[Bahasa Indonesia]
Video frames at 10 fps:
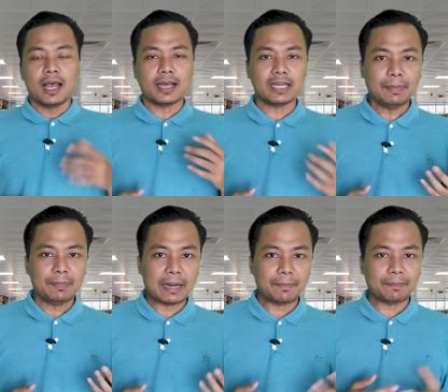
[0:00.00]
Ada
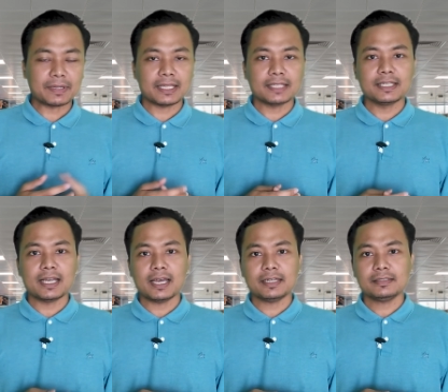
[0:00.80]
beberapa
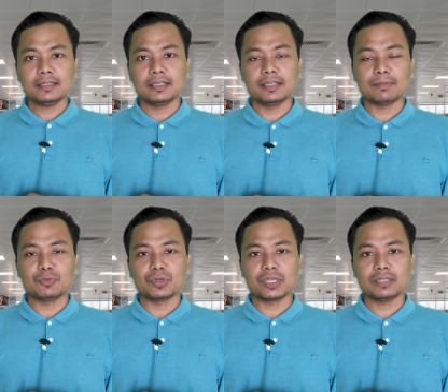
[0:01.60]
pertanyaan yang
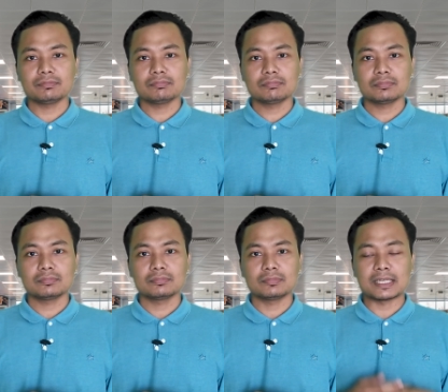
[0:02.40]
mungkin
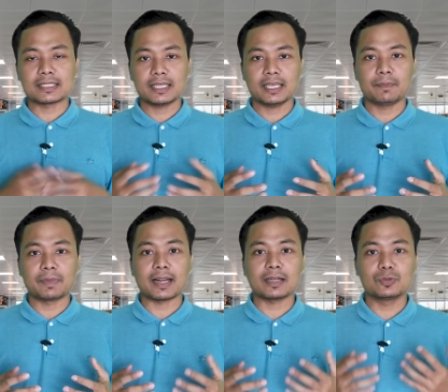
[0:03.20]
masih
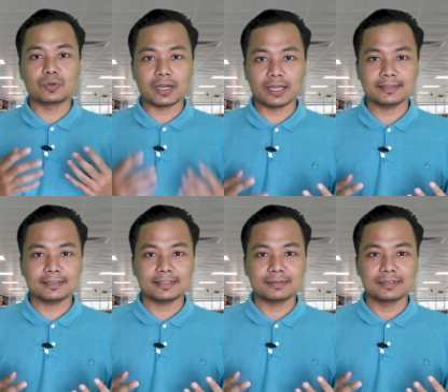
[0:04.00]

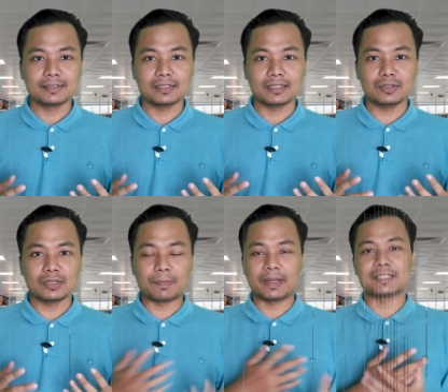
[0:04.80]
meragukan
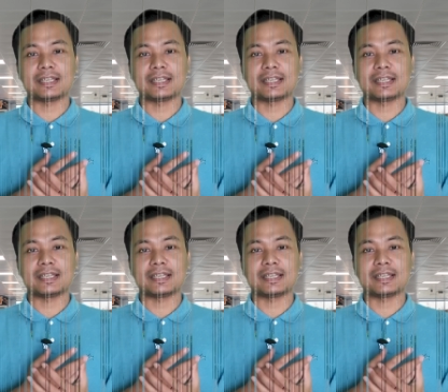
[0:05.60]
kepada